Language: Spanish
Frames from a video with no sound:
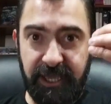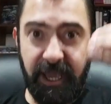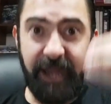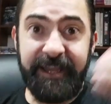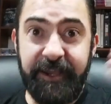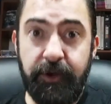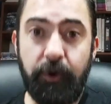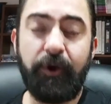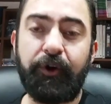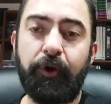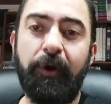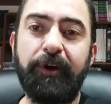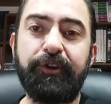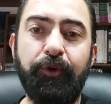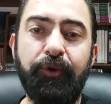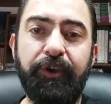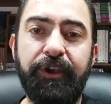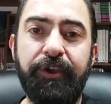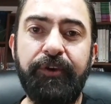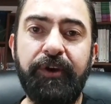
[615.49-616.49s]
el hijo de Robert
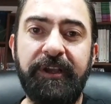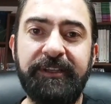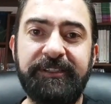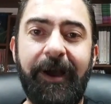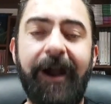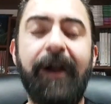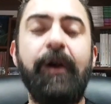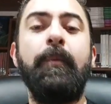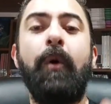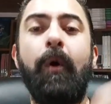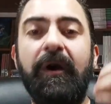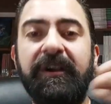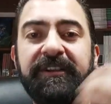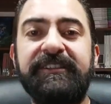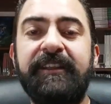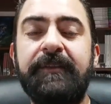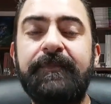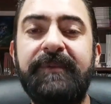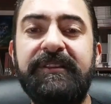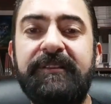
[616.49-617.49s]
Trujillo estaba como
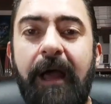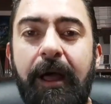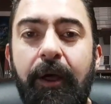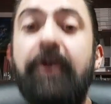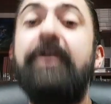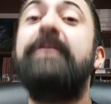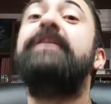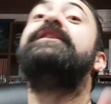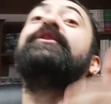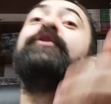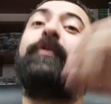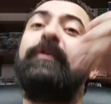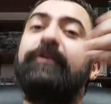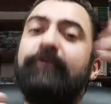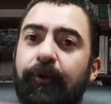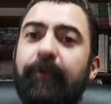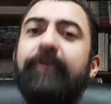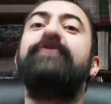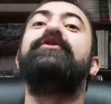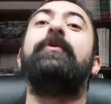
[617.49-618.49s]
bajista invitado y Robert
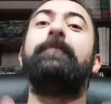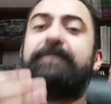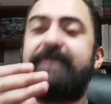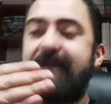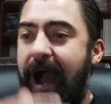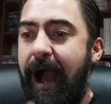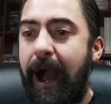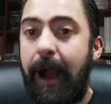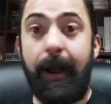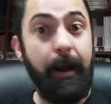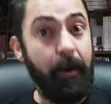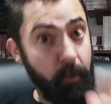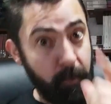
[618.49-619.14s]
Trujillo viajaba,